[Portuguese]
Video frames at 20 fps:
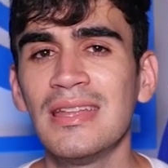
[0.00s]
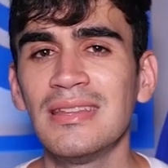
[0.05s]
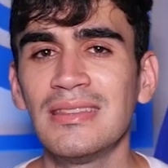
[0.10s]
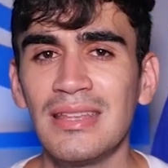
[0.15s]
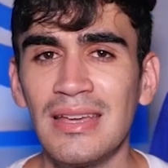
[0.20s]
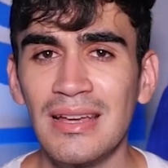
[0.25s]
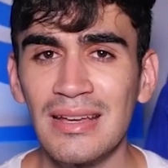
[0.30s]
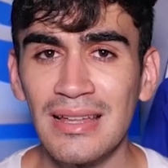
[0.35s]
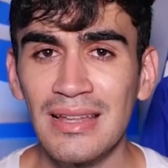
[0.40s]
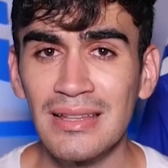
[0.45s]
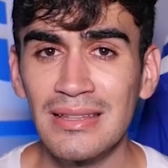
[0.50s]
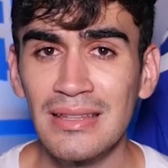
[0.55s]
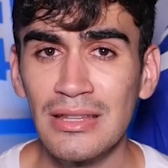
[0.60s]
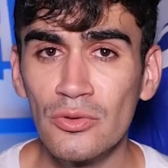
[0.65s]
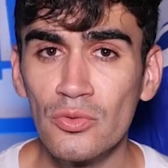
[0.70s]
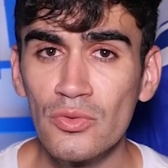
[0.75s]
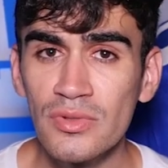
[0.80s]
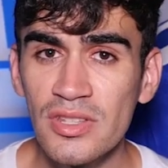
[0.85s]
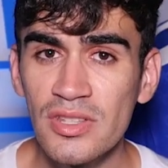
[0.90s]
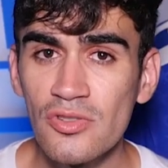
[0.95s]
tem aquela
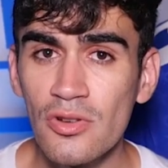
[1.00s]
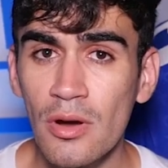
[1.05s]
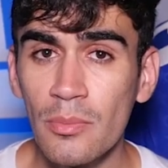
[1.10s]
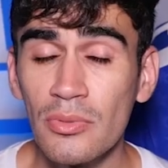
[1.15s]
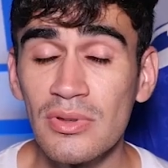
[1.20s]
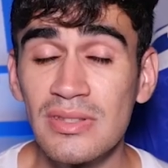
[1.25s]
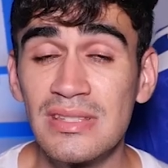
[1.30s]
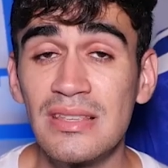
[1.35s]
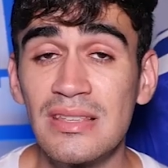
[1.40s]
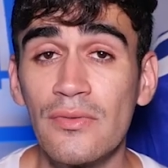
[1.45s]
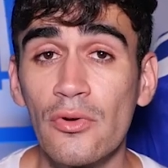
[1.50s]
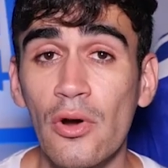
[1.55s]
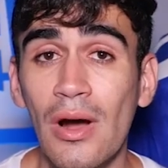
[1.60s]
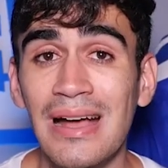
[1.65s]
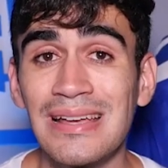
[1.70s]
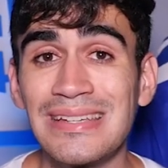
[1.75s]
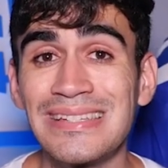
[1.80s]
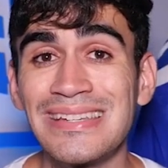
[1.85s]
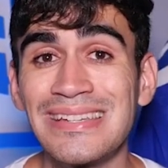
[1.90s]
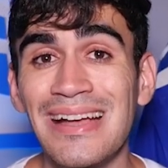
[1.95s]
denúncia de uma possível
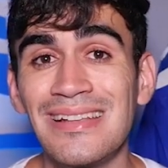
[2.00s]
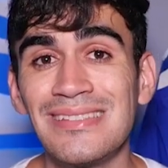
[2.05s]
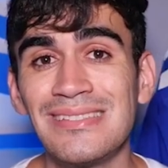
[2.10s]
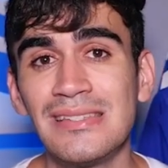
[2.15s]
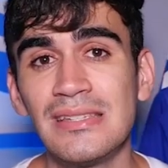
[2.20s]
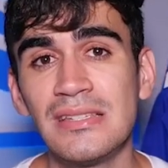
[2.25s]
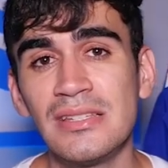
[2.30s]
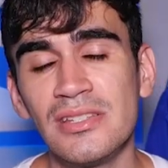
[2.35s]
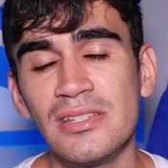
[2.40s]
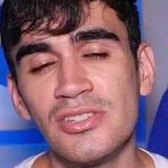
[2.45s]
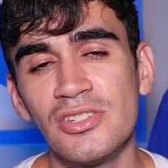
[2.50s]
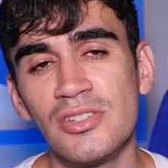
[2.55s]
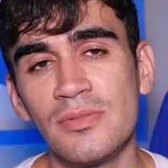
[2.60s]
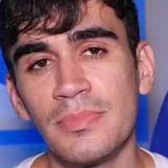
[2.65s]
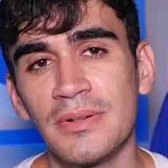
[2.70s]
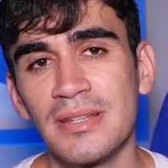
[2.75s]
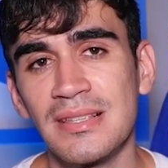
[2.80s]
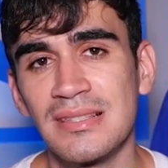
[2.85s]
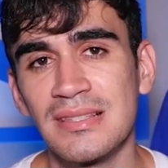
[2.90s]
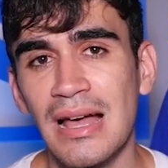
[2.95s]
rachadinha de
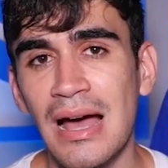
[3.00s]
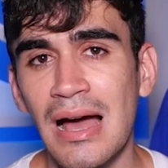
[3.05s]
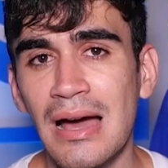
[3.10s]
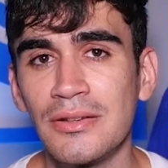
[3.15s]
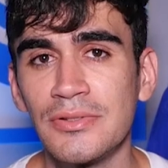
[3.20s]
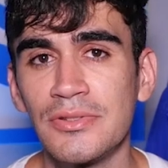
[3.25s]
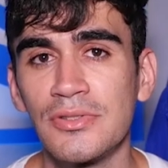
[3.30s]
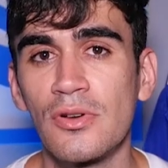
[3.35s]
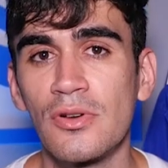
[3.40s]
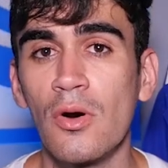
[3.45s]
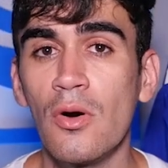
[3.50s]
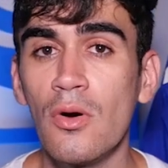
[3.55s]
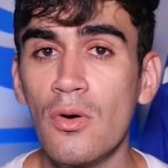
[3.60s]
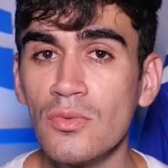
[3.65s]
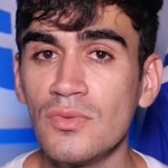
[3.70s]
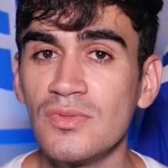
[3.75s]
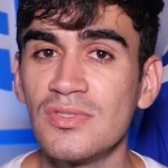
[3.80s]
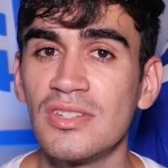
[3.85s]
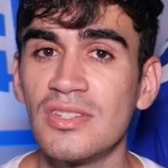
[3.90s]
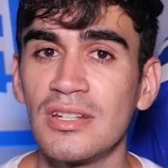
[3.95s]
empresários
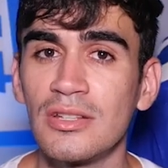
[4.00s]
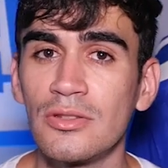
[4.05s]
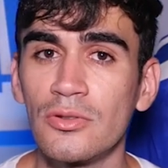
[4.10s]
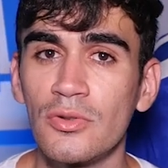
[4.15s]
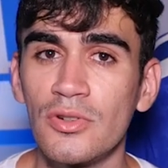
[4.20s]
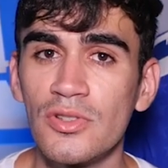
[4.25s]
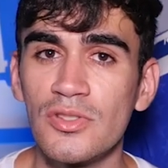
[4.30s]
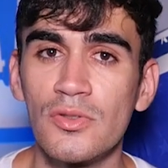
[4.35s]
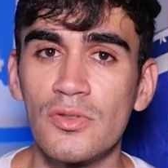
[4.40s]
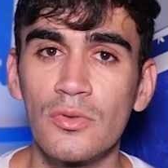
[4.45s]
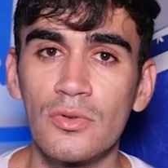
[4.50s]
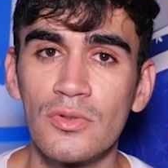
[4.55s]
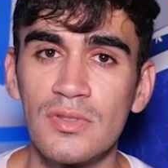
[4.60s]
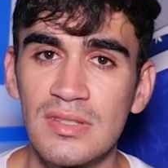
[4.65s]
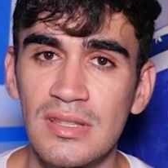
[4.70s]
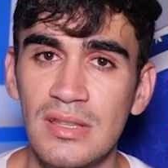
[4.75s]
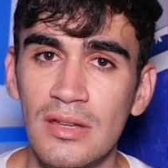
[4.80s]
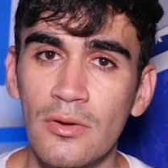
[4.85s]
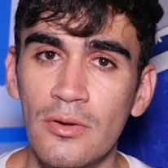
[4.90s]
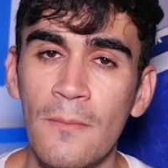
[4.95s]
com os diretores do
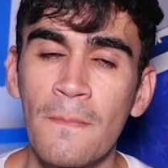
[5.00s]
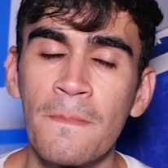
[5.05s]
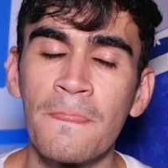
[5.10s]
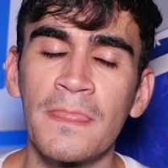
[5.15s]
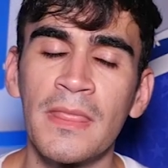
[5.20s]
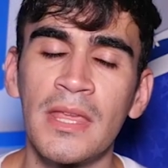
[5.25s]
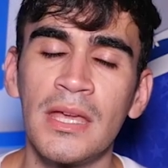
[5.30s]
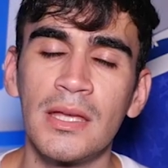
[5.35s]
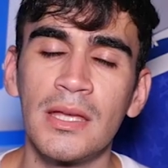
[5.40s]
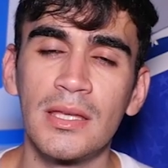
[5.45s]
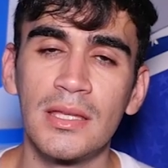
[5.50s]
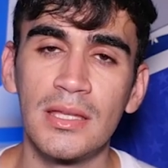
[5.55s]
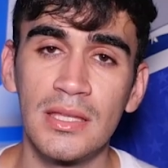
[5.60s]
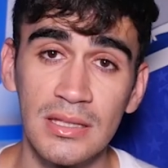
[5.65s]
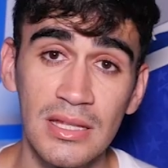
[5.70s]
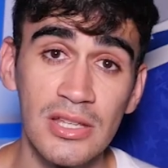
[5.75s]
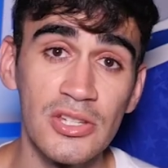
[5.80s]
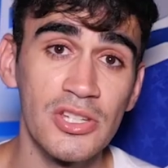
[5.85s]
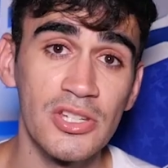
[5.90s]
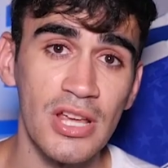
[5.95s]
Cruzeiro
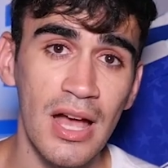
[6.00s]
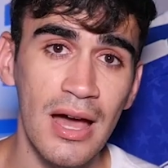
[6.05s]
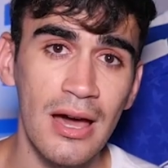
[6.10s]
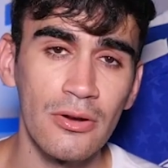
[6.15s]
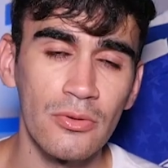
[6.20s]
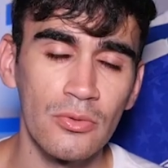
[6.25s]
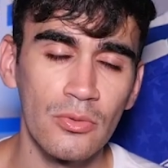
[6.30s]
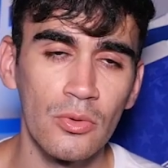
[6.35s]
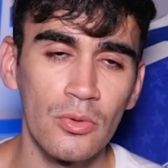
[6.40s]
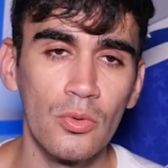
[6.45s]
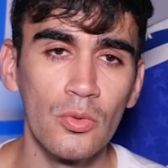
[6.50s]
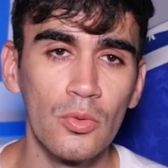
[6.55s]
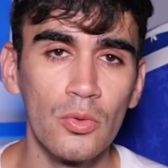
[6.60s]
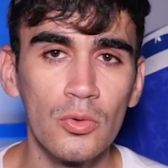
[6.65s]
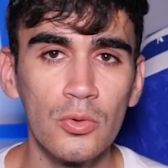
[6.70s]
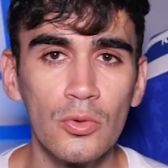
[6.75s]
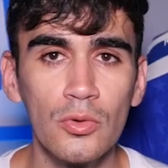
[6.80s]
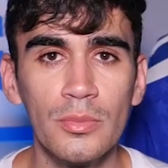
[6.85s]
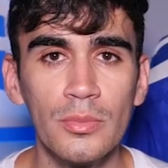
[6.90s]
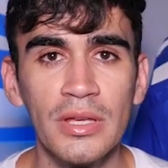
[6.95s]
que deixaram o
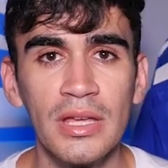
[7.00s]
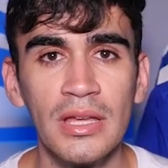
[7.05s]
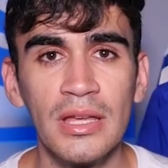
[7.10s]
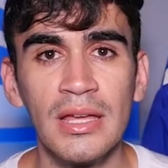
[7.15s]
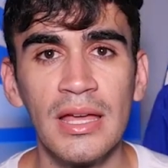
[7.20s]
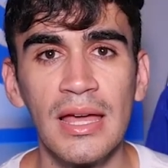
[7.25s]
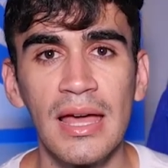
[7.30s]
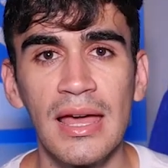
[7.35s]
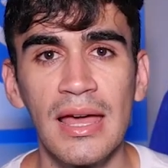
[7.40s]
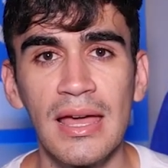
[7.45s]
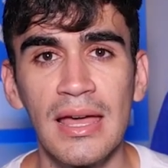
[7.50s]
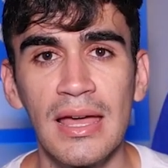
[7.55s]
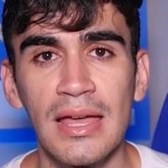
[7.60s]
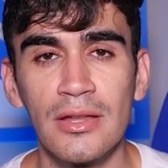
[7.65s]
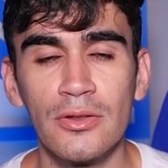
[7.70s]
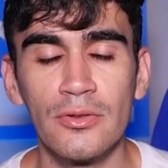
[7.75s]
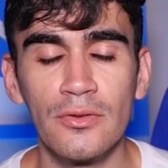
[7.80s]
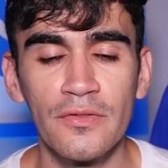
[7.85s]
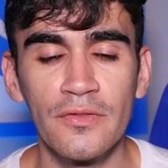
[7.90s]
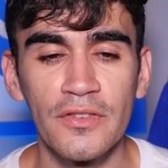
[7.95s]
clube
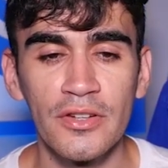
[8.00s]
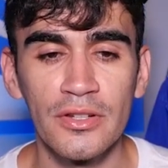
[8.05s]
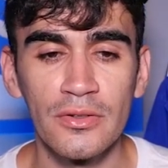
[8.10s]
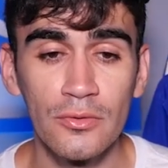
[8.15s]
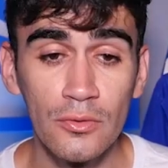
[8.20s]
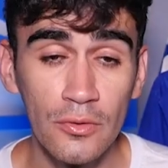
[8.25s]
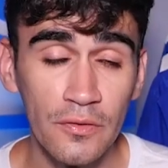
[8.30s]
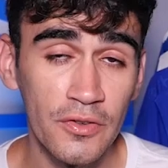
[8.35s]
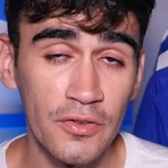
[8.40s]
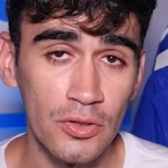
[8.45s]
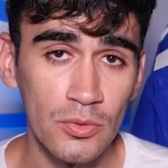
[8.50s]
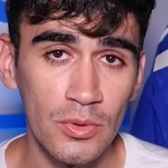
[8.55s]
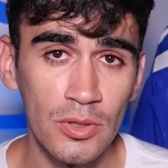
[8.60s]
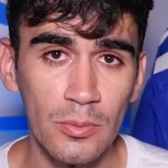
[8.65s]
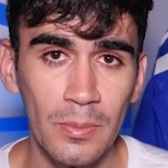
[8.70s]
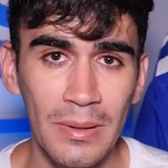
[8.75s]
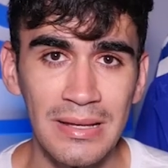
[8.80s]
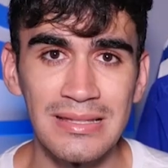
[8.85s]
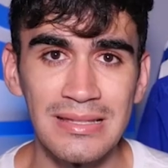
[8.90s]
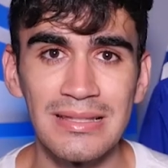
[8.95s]
é, no, fim, no fim do
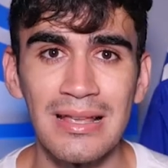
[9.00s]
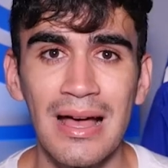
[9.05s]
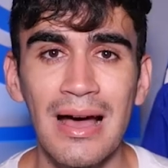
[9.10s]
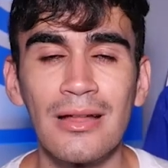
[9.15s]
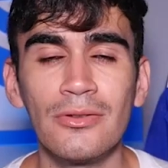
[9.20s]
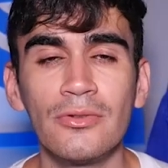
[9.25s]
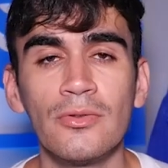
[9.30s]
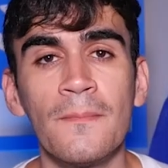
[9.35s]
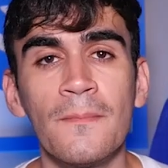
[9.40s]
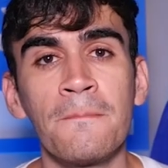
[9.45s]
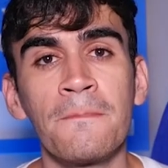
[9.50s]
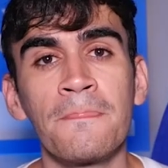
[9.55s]
ano passado